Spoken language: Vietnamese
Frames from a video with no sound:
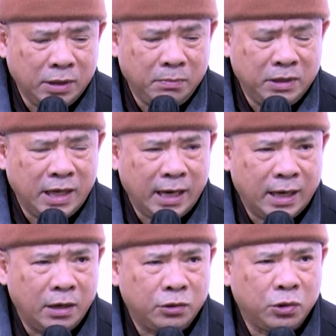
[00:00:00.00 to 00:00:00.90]
kinh mình dạy
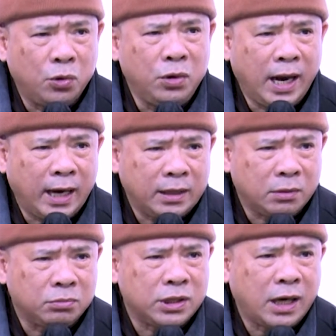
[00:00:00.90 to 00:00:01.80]
rằng là trôi lăn
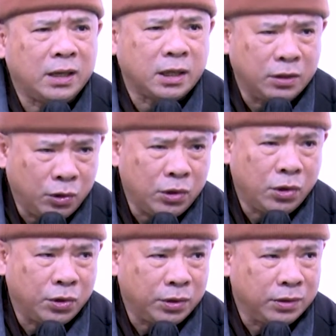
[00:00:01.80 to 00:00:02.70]
trong sanh tử luân
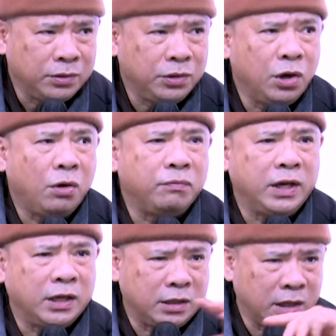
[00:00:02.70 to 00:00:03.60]
hồi do
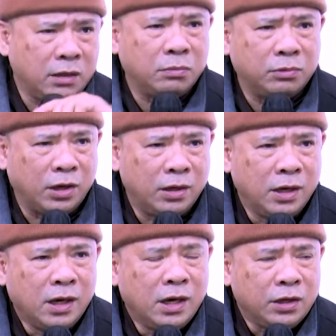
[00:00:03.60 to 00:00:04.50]
vì những chất độc đó.
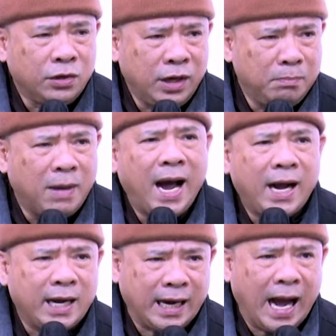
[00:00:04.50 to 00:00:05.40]
Cho nên
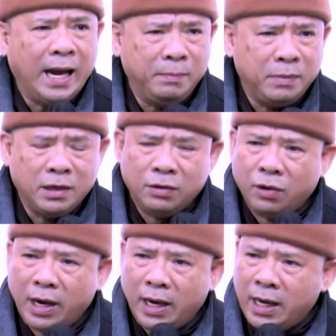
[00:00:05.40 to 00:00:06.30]
ba cái cái mà được
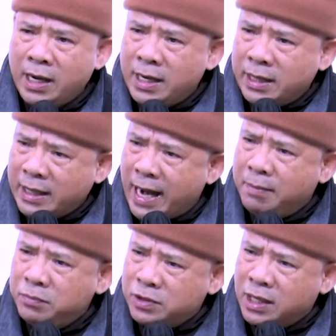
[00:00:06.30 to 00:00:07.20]
gọi là
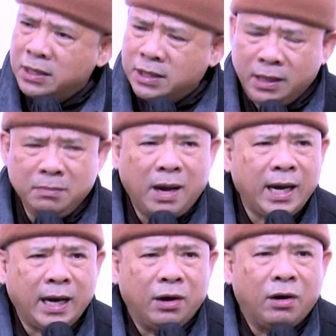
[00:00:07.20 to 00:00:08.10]
tham sân si, ba
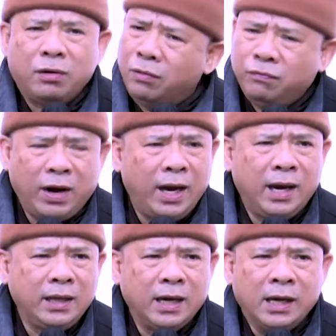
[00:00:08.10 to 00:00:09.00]
cái đó nó không phải
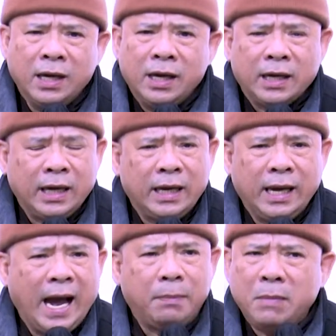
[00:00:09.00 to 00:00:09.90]
là những cái,
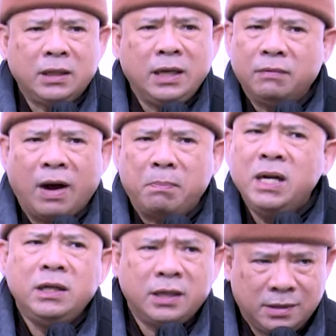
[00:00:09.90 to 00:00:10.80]
cái ác bất thiện pháp
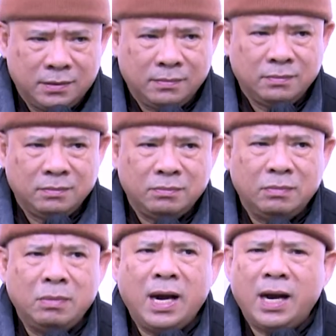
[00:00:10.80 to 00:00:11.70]
bình thường,
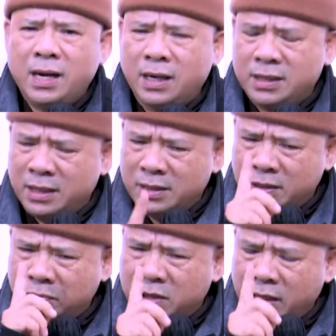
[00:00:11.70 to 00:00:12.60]
mà
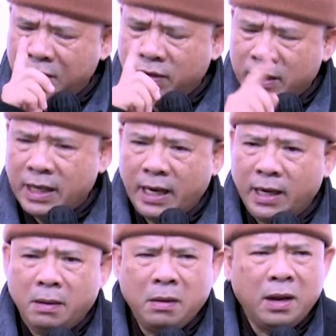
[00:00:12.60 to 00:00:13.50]
trong kinh Đức Phật dạy
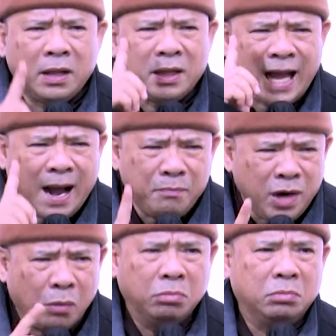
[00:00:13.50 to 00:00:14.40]
là
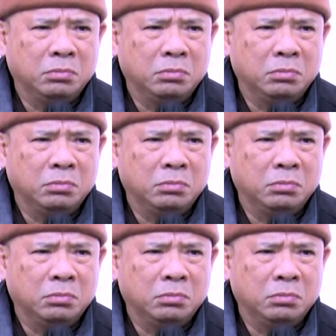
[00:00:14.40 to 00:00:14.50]
tám độc